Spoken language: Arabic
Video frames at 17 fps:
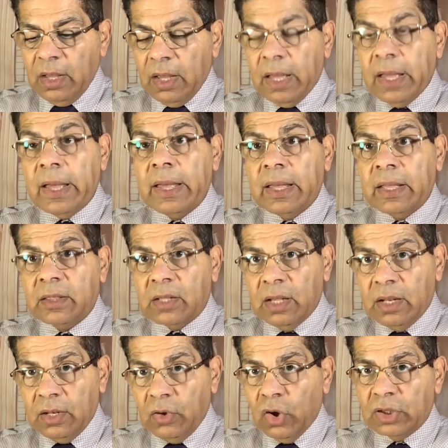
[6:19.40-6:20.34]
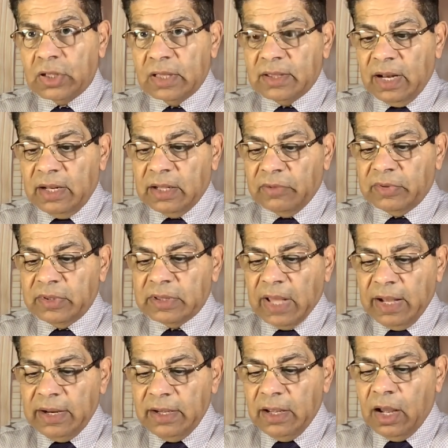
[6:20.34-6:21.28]
آه، النقطة الثالثة في
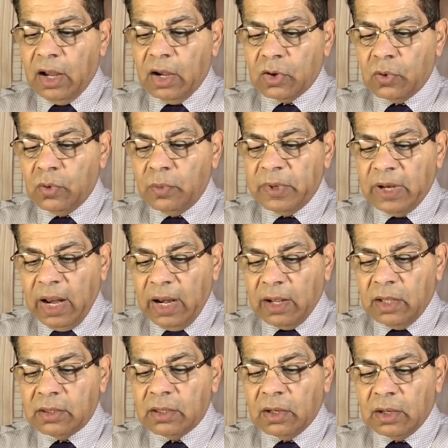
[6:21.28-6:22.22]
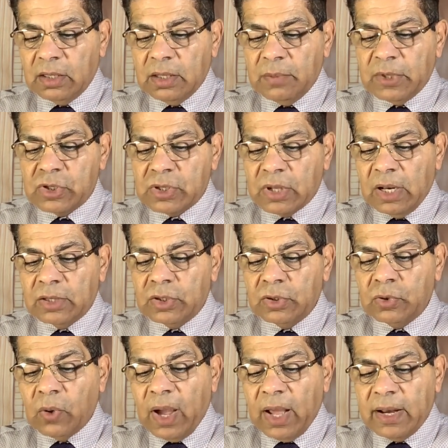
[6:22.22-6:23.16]
التعليق أرجو من الحلقات القادمة تسلط
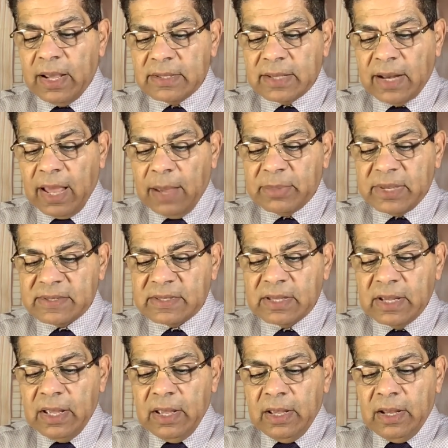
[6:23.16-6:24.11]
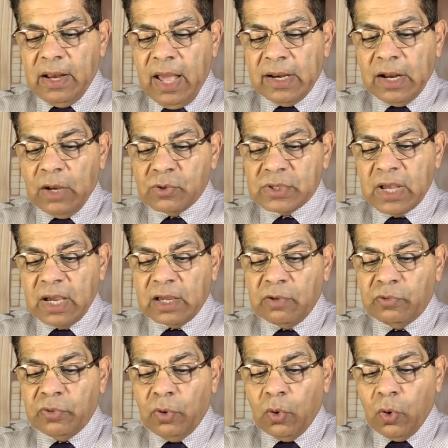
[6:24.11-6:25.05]
الضوء على هذا العبث لأنه ساكن
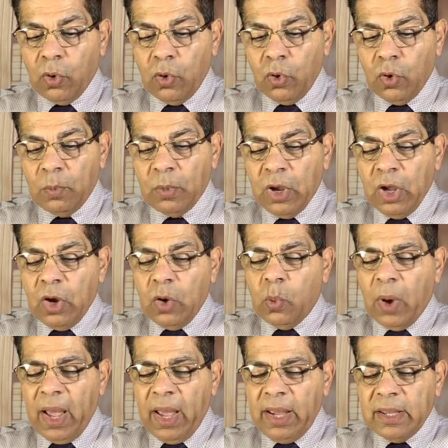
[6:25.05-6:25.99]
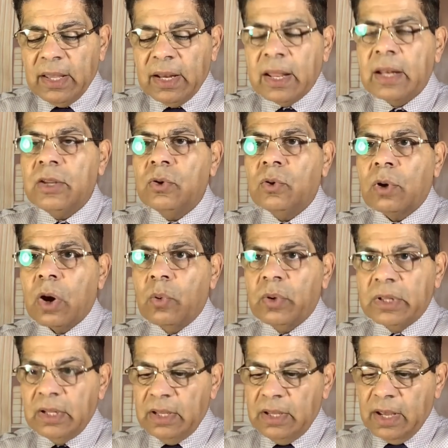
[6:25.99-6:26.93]
في عقولهم وأحيانا
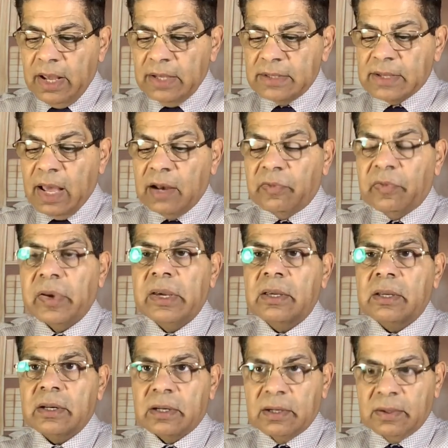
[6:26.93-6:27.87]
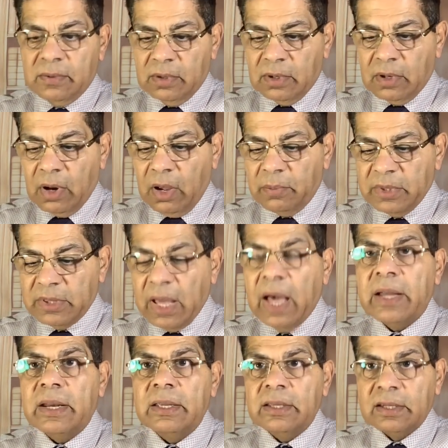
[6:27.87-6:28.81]
يراودني هذا الفكر رغم
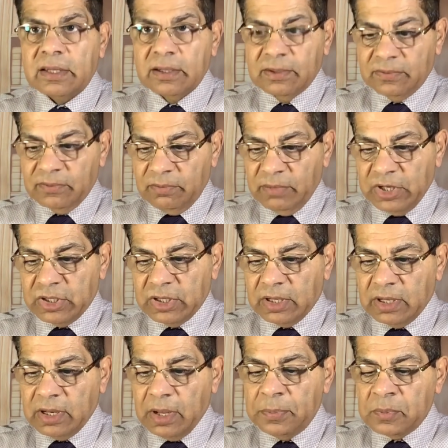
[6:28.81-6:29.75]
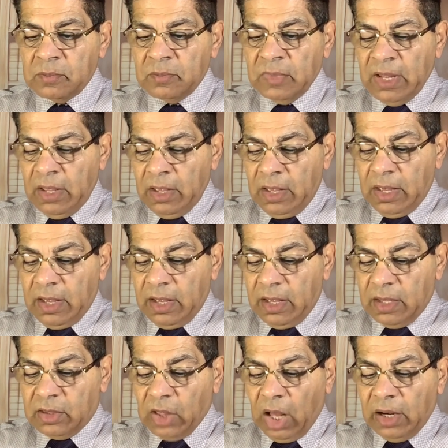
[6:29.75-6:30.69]
تحريري ماشي كده
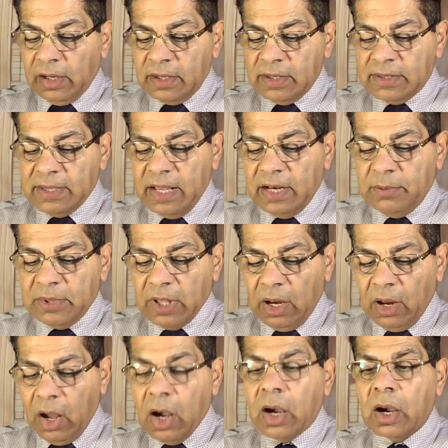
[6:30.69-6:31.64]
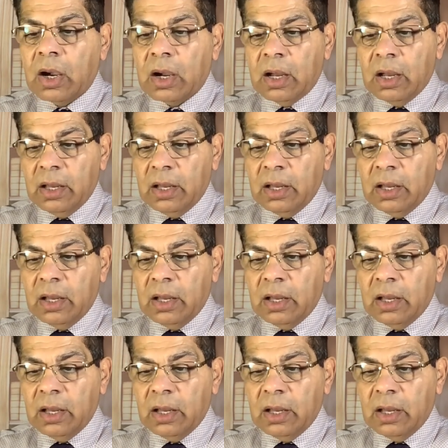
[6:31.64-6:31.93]
التعليق الثاني من الأخ